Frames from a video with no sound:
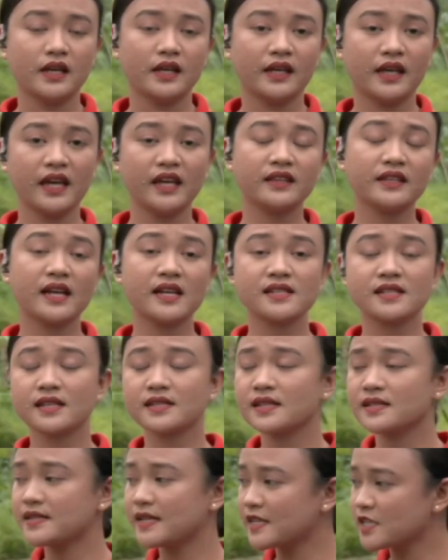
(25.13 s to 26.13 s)
Locate hasta sa
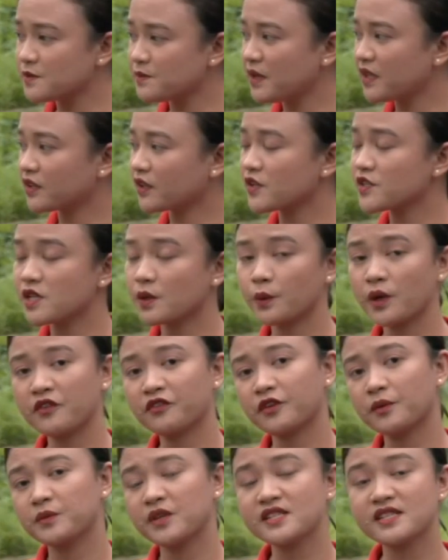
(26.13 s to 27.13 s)
6 meters away
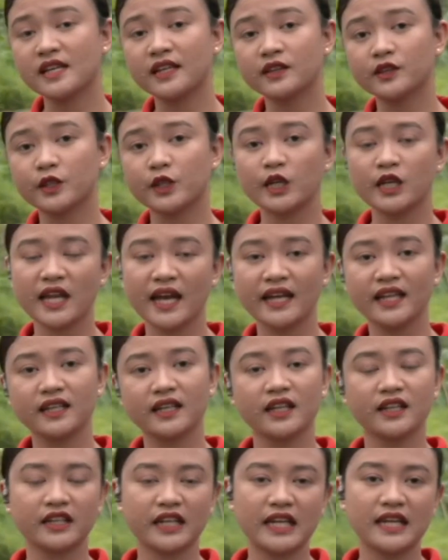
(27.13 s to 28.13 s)
from the center line
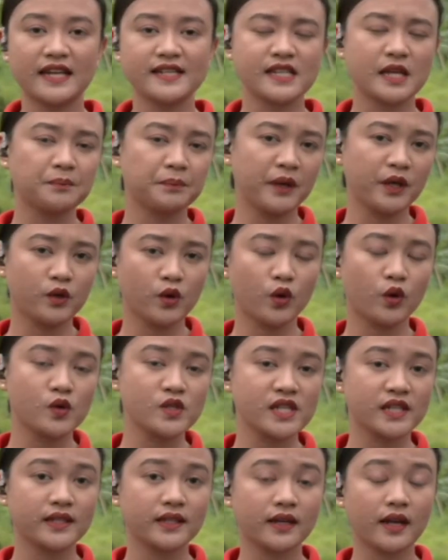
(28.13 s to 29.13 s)
Canriles ang
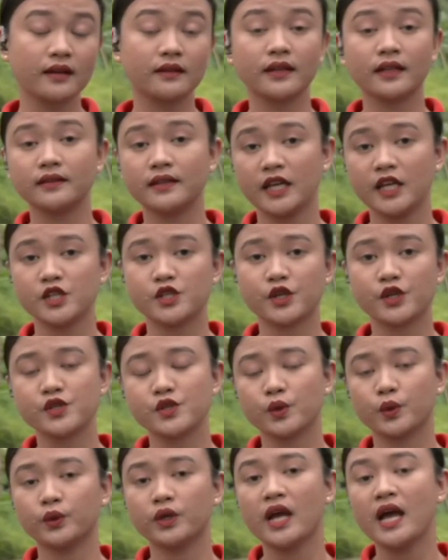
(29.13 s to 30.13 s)
considerar na danger
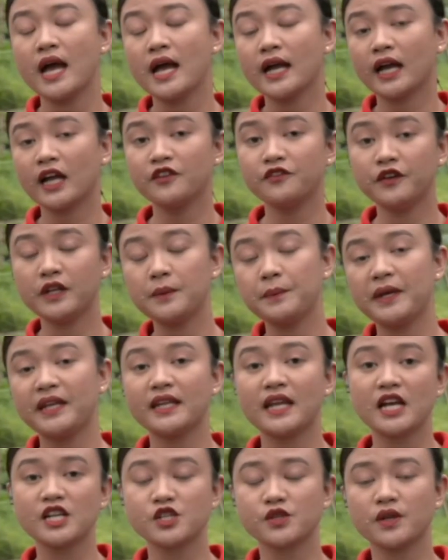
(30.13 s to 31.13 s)
zone kan Philippine
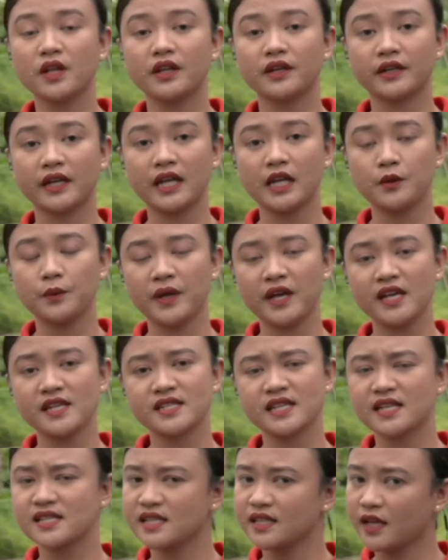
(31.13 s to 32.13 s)
National Railways
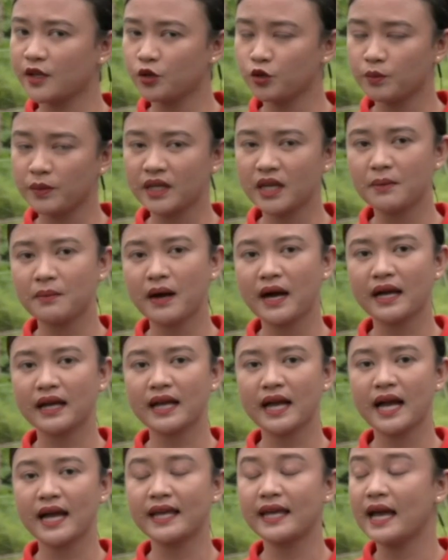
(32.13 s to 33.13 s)
as in anuman na
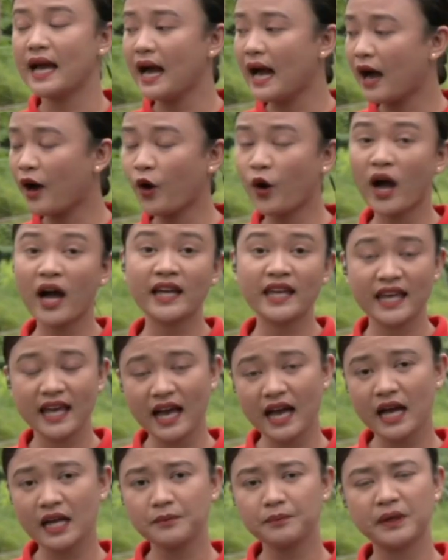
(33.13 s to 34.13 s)
bagay o
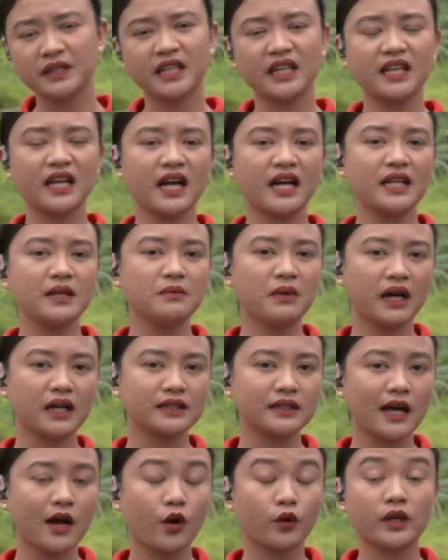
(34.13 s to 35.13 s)
agihan pati na nga ni mga
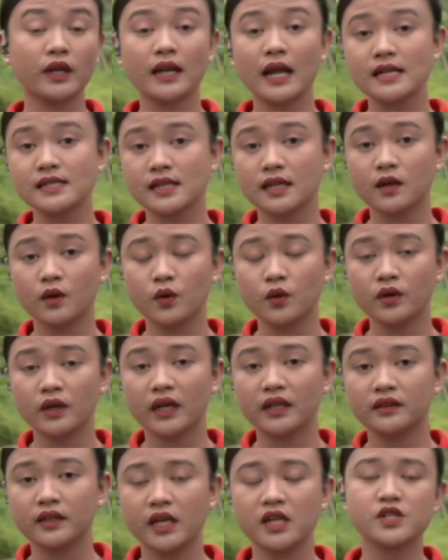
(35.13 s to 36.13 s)
tao na nasa loob kan
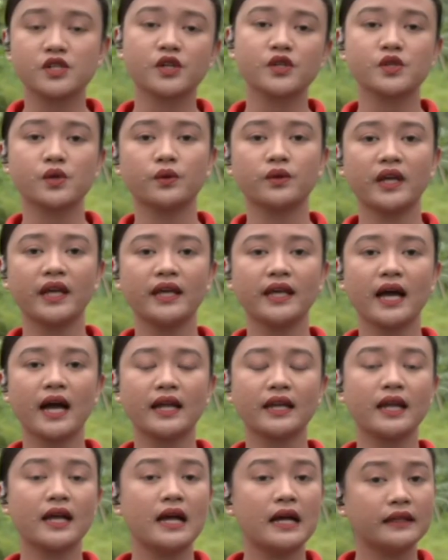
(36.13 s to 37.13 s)
danger zone na
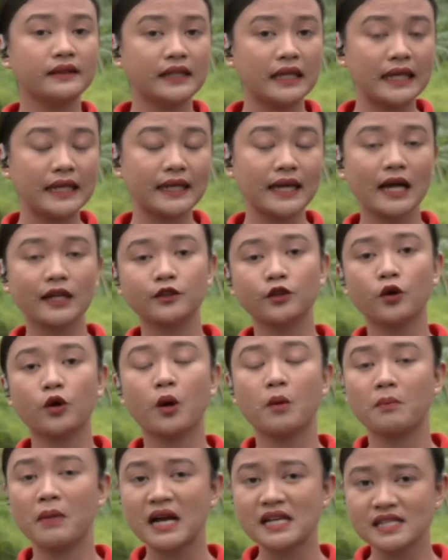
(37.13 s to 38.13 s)
iyan delikadong
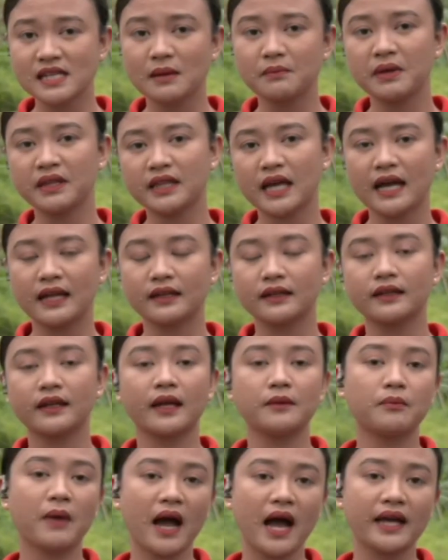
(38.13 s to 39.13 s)
masabitan kan
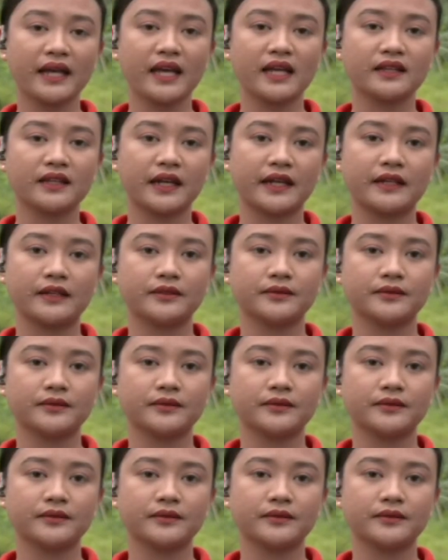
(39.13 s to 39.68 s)
maaging tren.